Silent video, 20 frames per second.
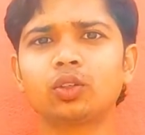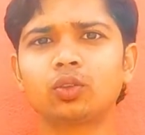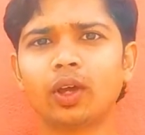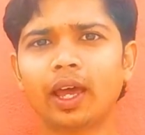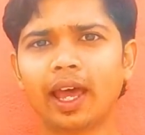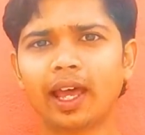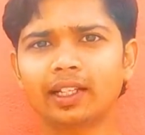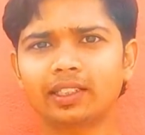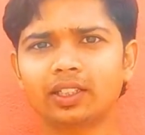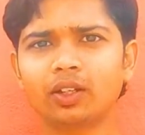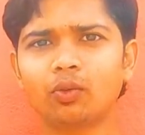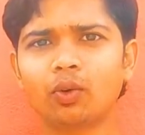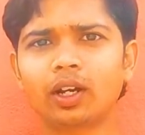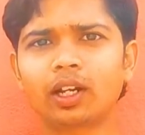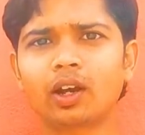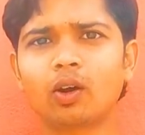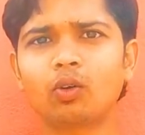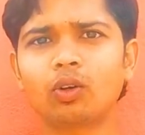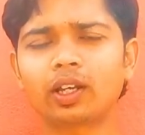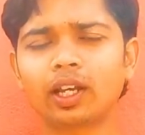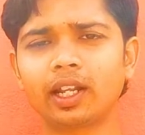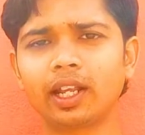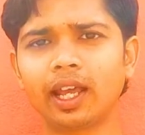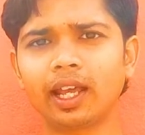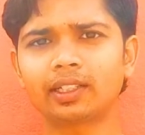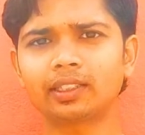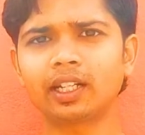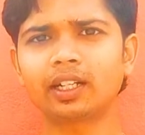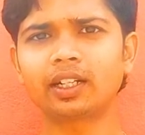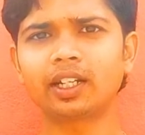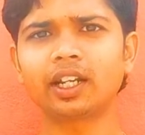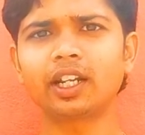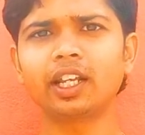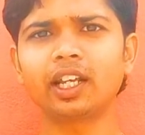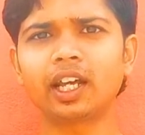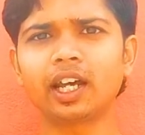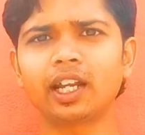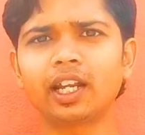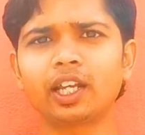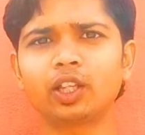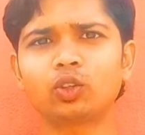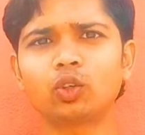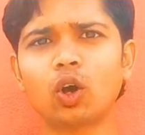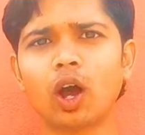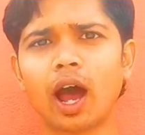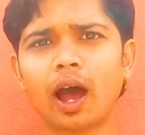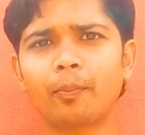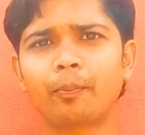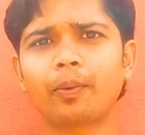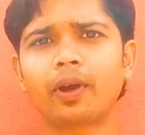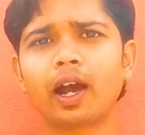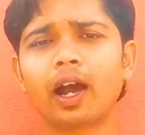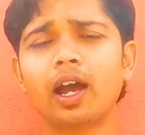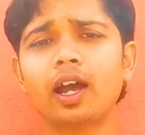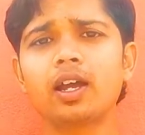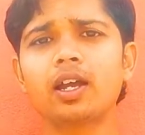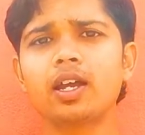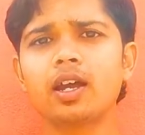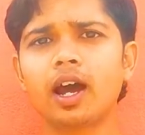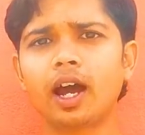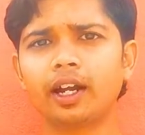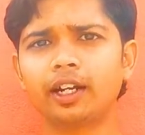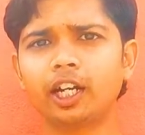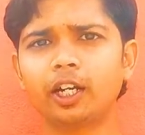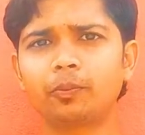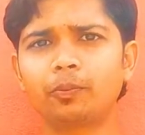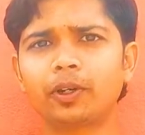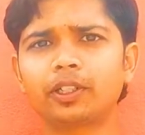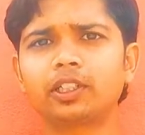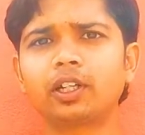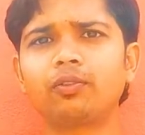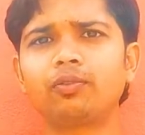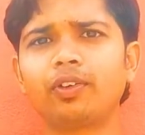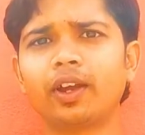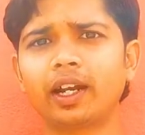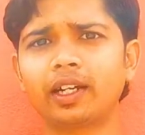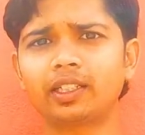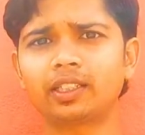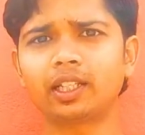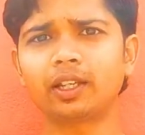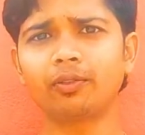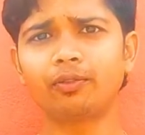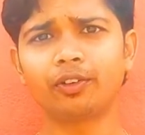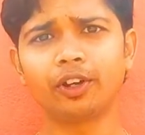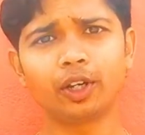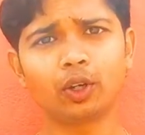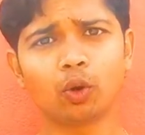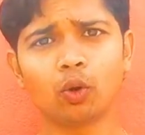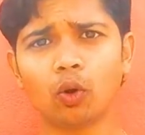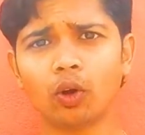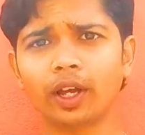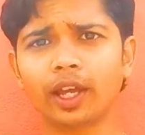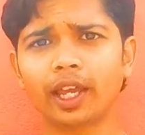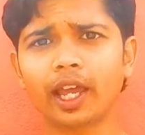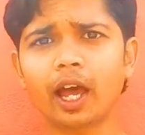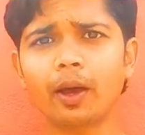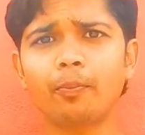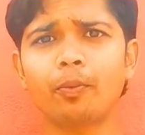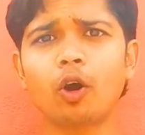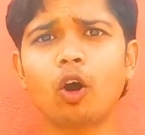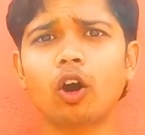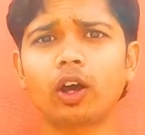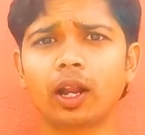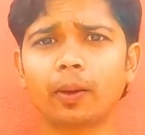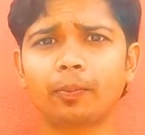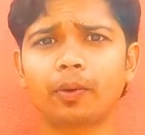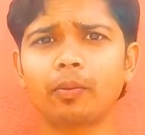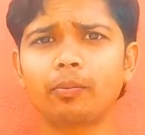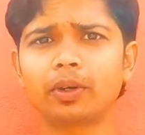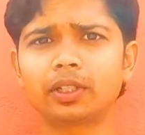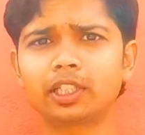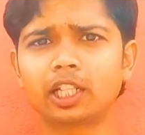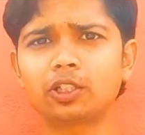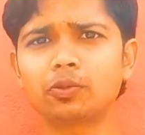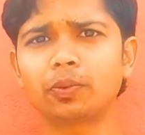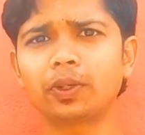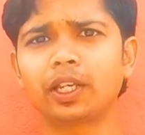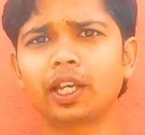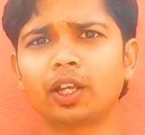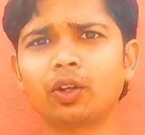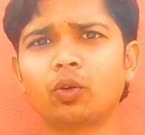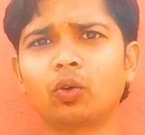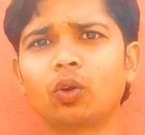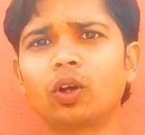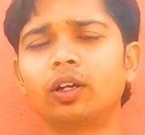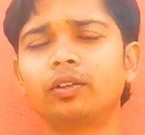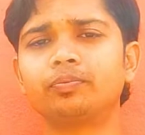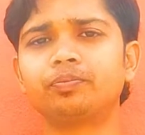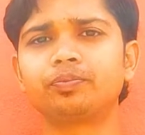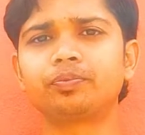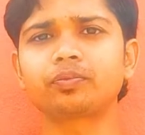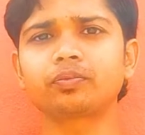तो ऐसे वर्कआउट करें ऐसा ट्रेनिंग करें तो आपका 100 परसेंट फैट से फिट होंगे आप और आपका मसल्स भी गेन होगा